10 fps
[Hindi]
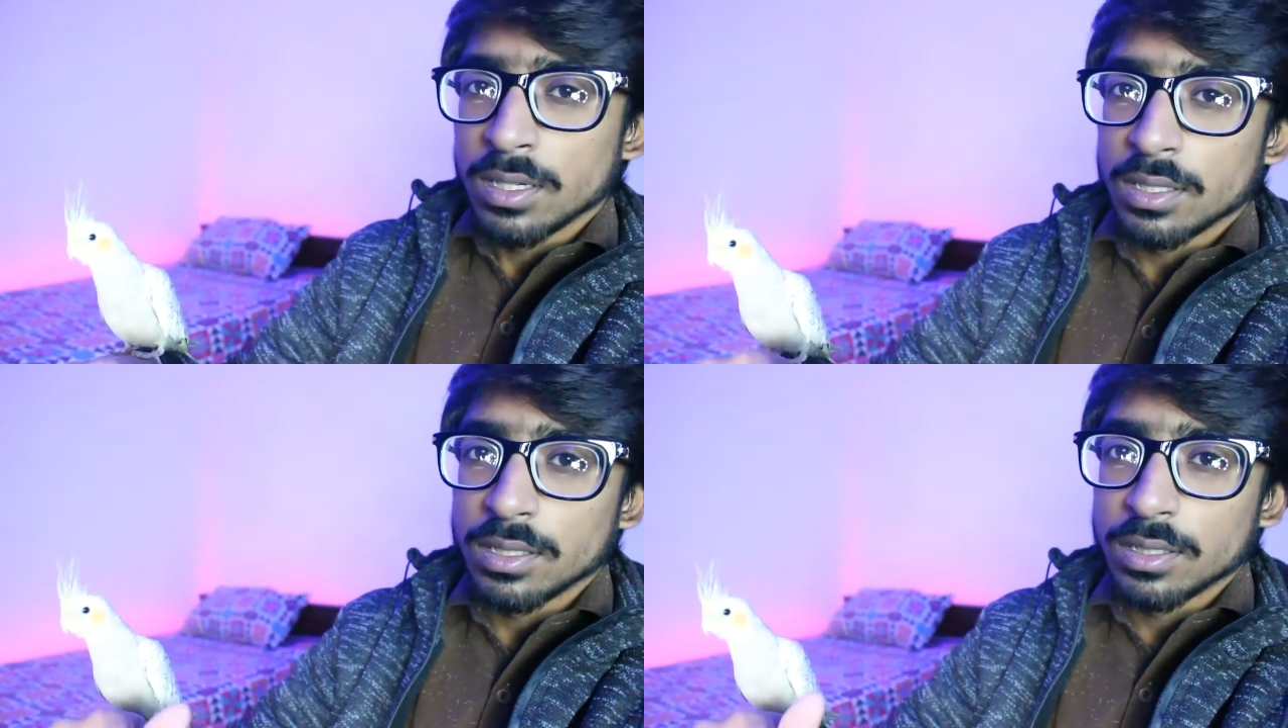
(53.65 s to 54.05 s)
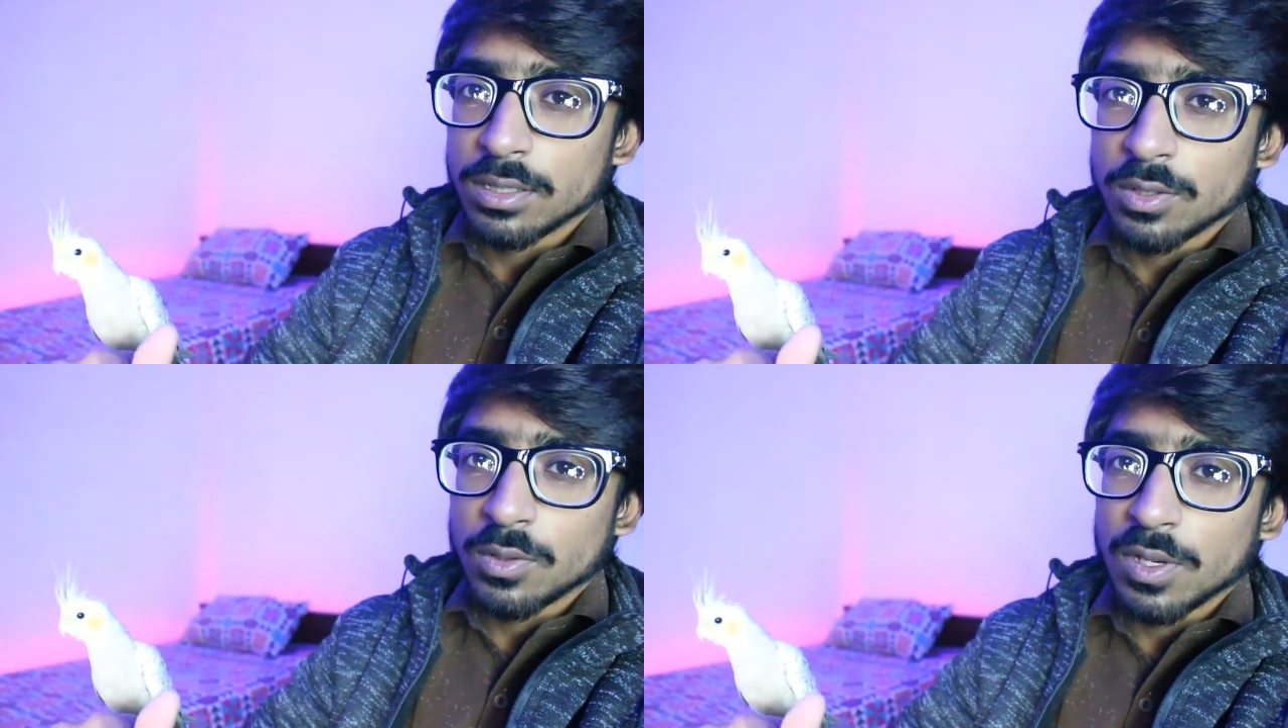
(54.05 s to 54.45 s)

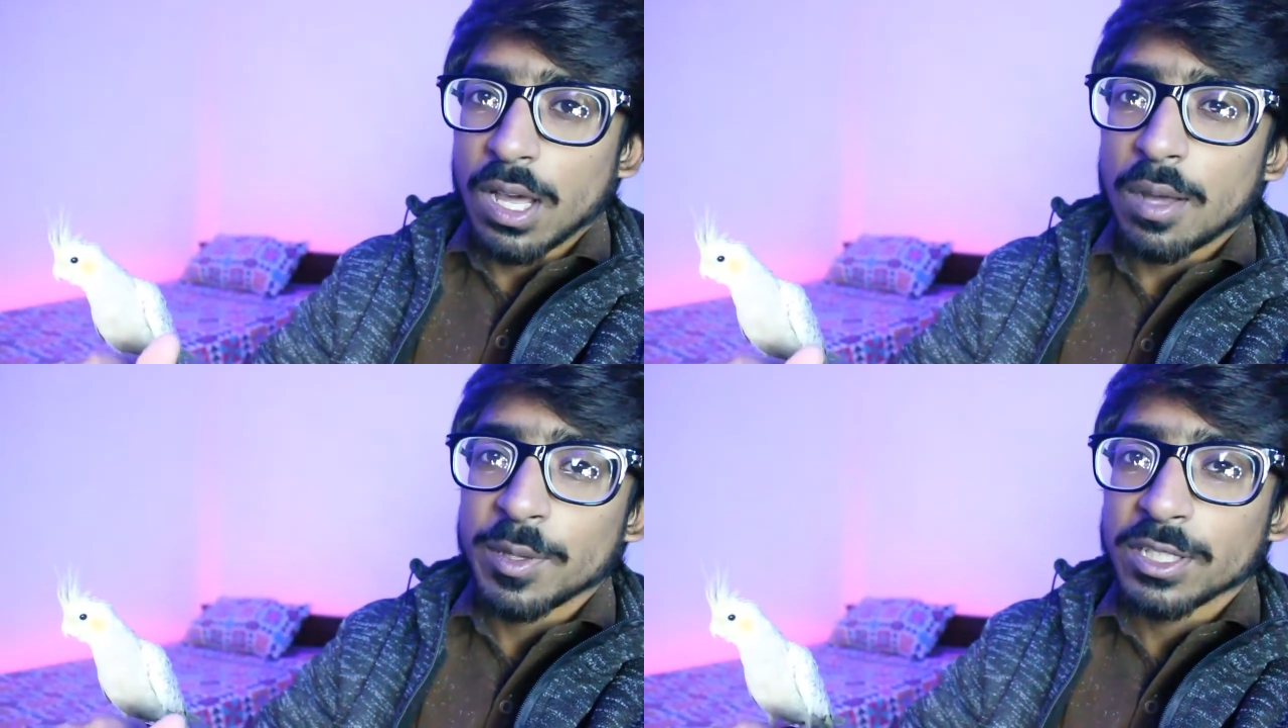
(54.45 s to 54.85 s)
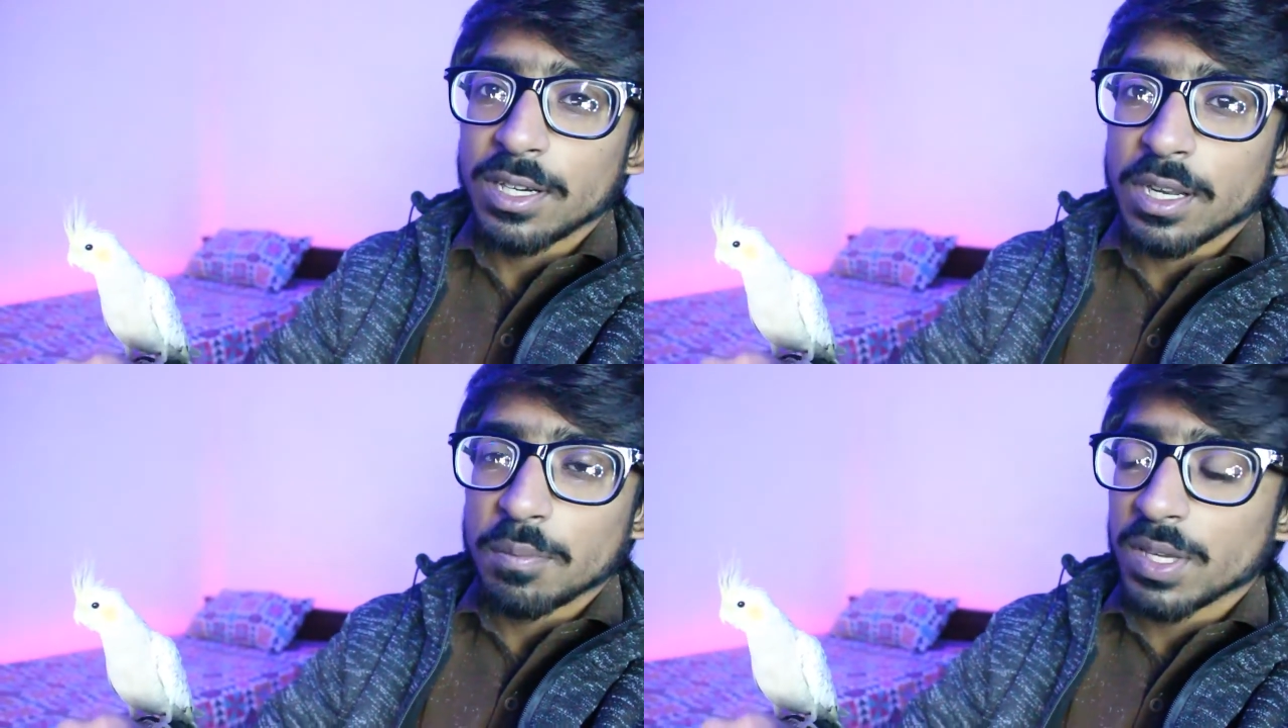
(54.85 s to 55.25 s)
तो नाम इसका
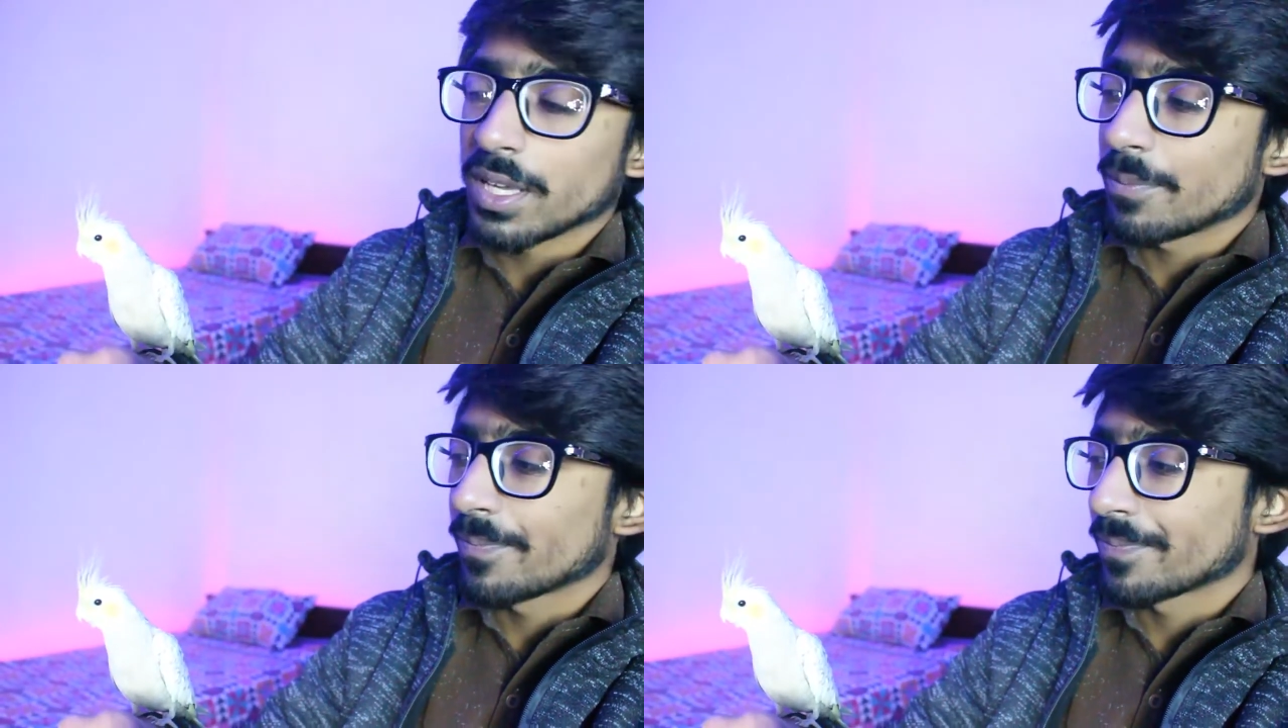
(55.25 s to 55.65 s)
टिम्मी है